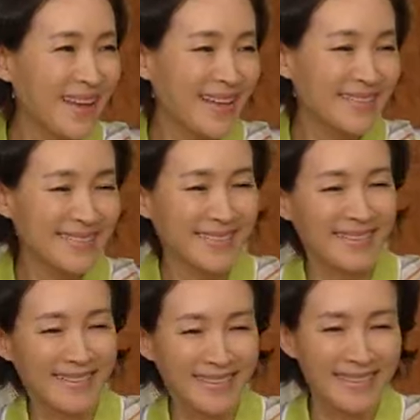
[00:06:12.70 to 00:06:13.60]
네.
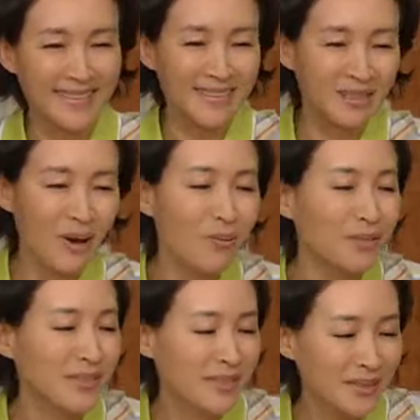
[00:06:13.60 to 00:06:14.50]

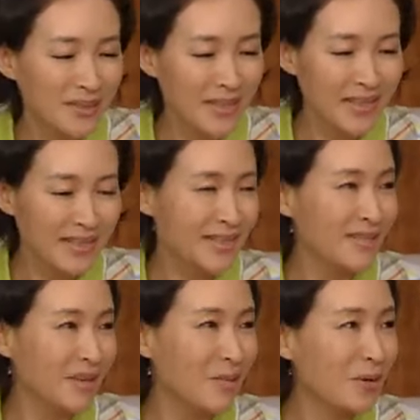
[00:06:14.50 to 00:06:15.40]
어머니 그래서 새에게
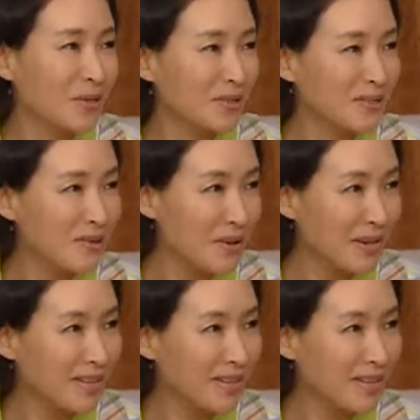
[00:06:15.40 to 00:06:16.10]
친정에 보내셨던